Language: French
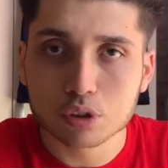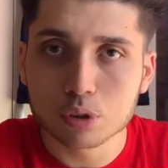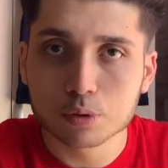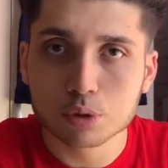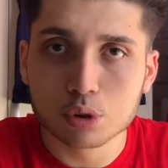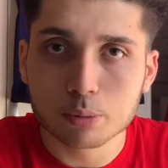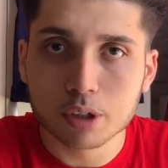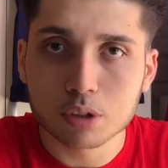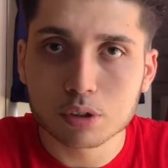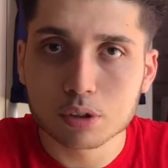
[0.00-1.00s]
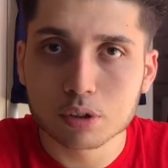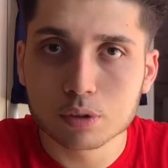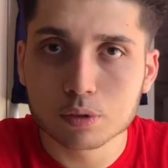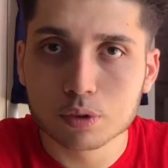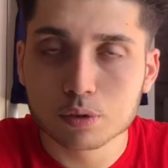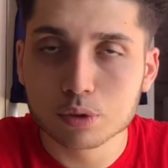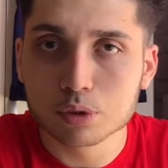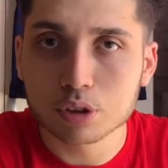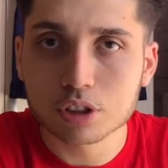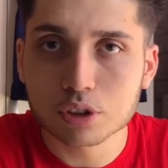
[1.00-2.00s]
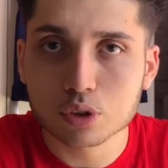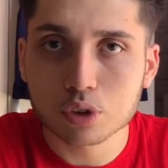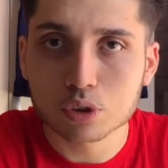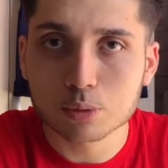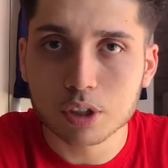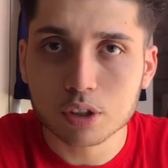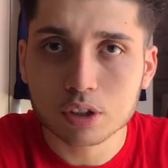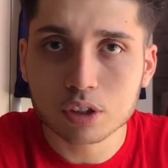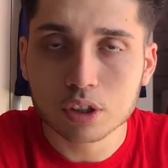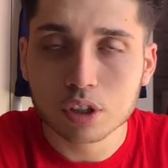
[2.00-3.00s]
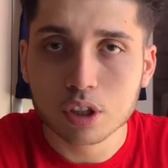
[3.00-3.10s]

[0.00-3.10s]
le futur, futur sélectionneur du Maroc,